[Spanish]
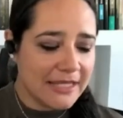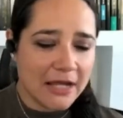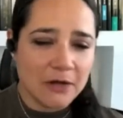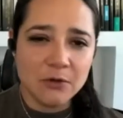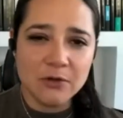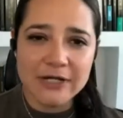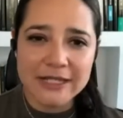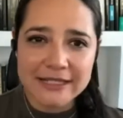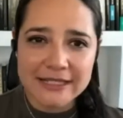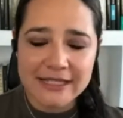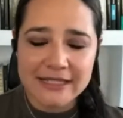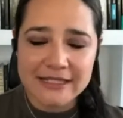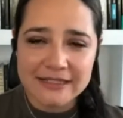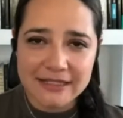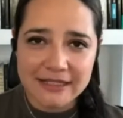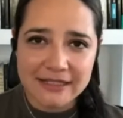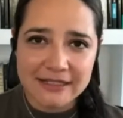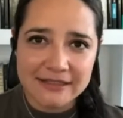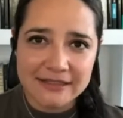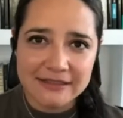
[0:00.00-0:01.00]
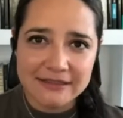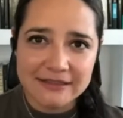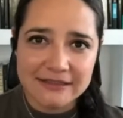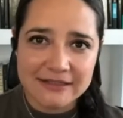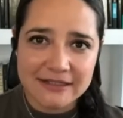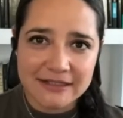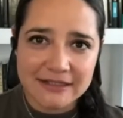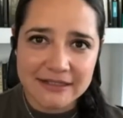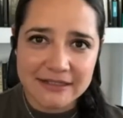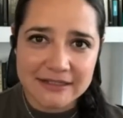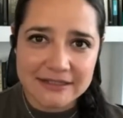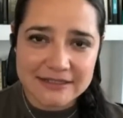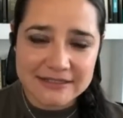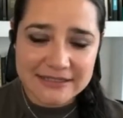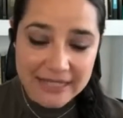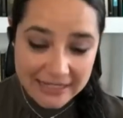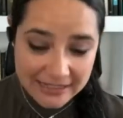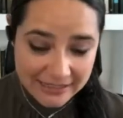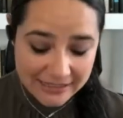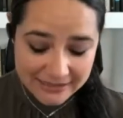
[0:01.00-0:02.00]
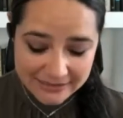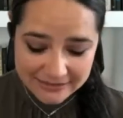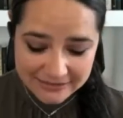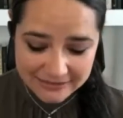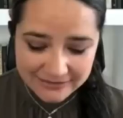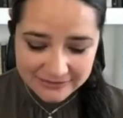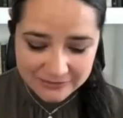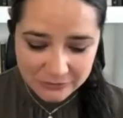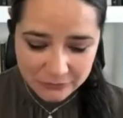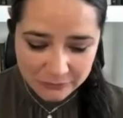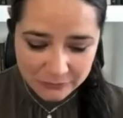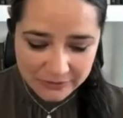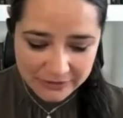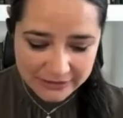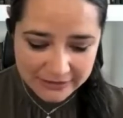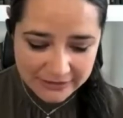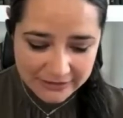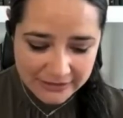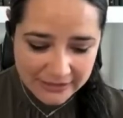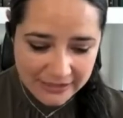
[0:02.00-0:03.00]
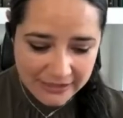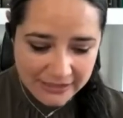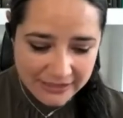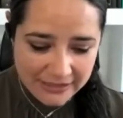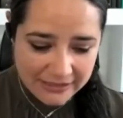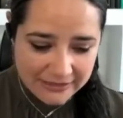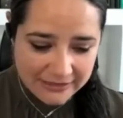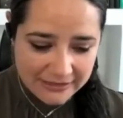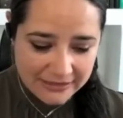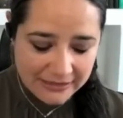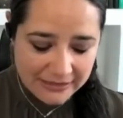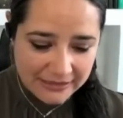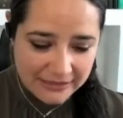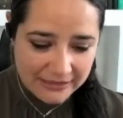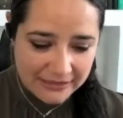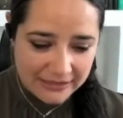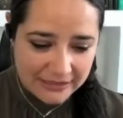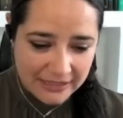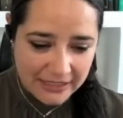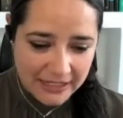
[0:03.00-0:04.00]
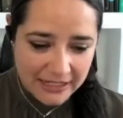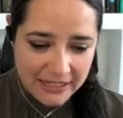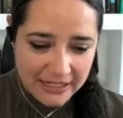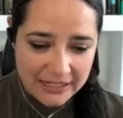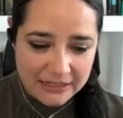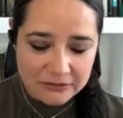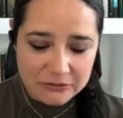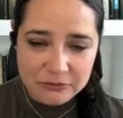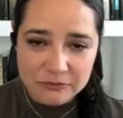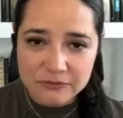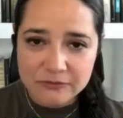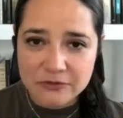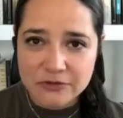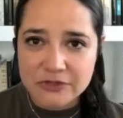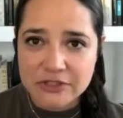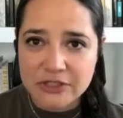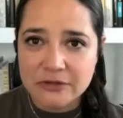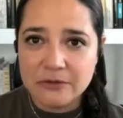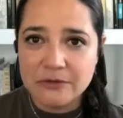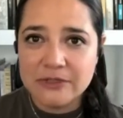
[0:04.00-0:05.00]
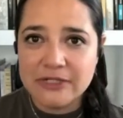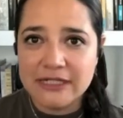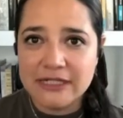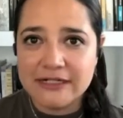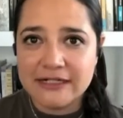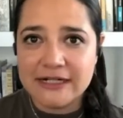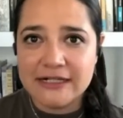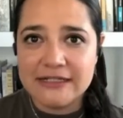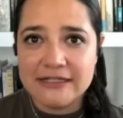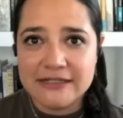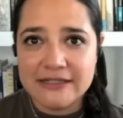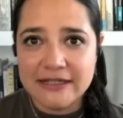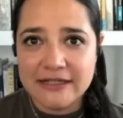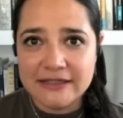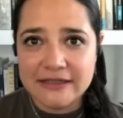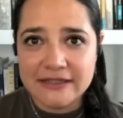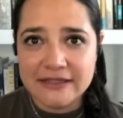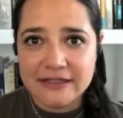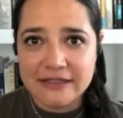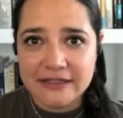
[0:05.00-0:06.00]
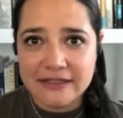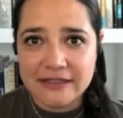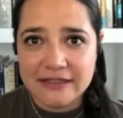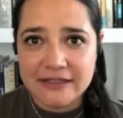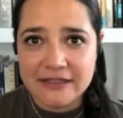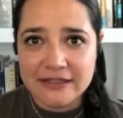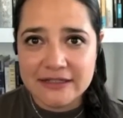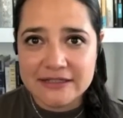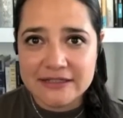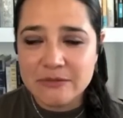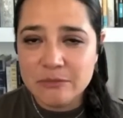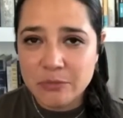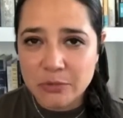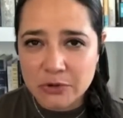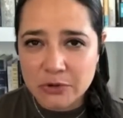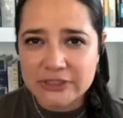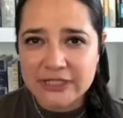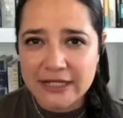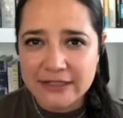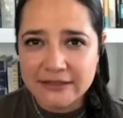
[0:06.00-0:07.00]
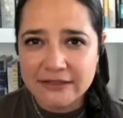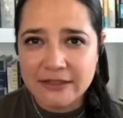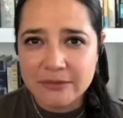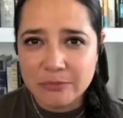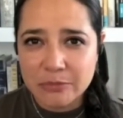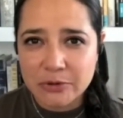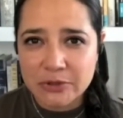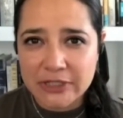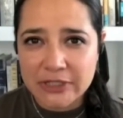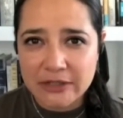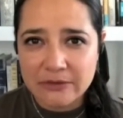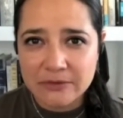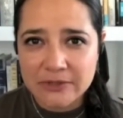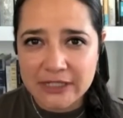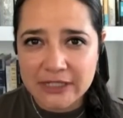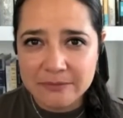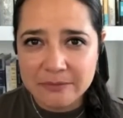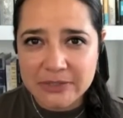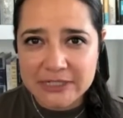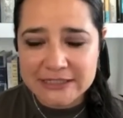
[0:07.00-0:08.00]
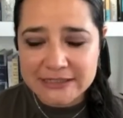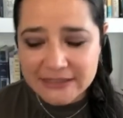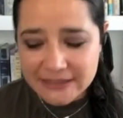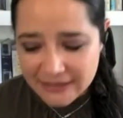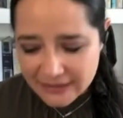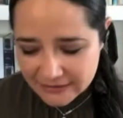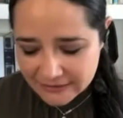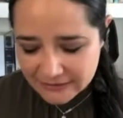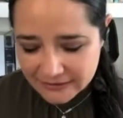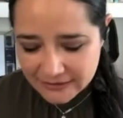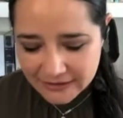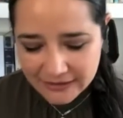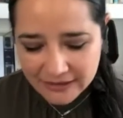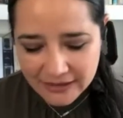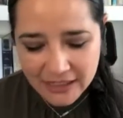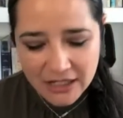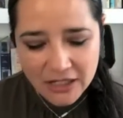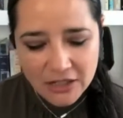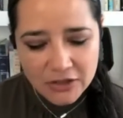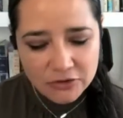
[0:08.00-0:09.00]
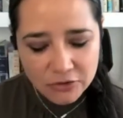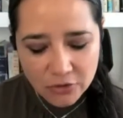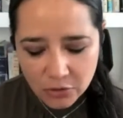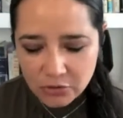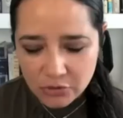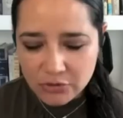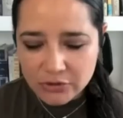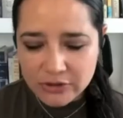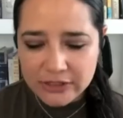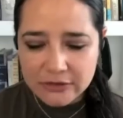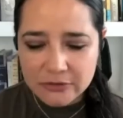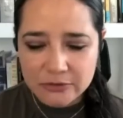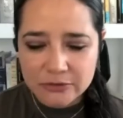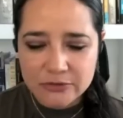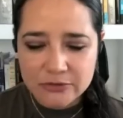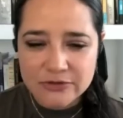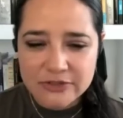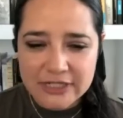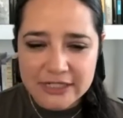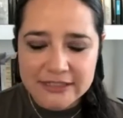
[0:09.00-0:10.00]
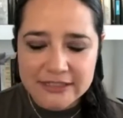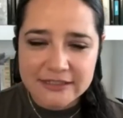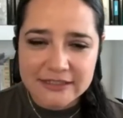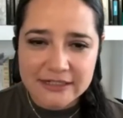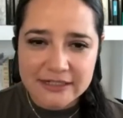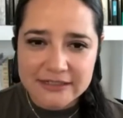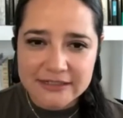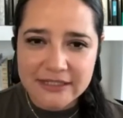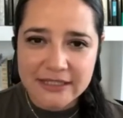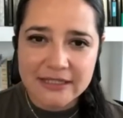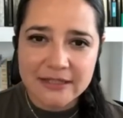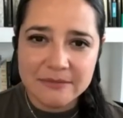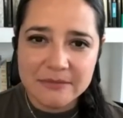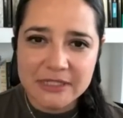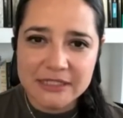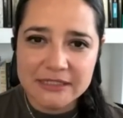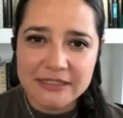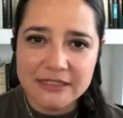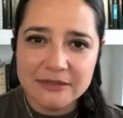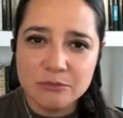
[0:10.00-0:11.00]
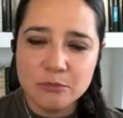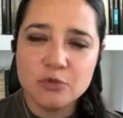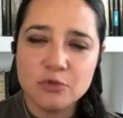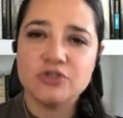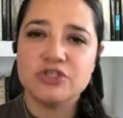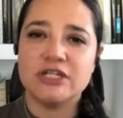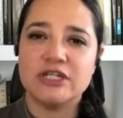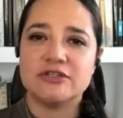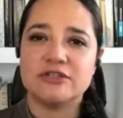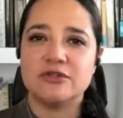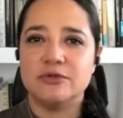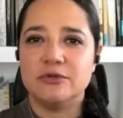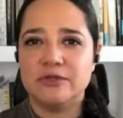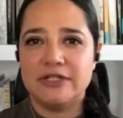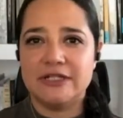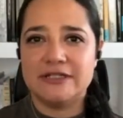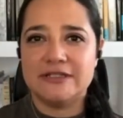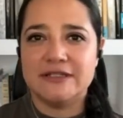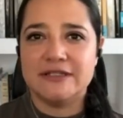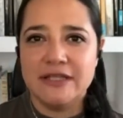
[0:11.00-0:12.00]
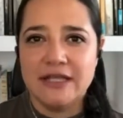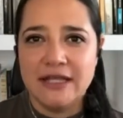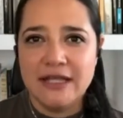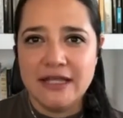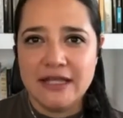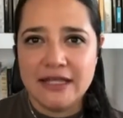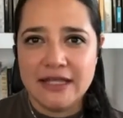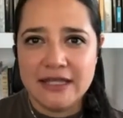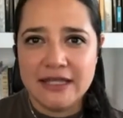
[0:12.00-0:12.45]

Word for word: Y ahora que él saca esta historia de, Arnulfo Cerón, que en realidad eh, es importante porque aunque el presidente no lo reconozca, desgraciadamente en muchas zonas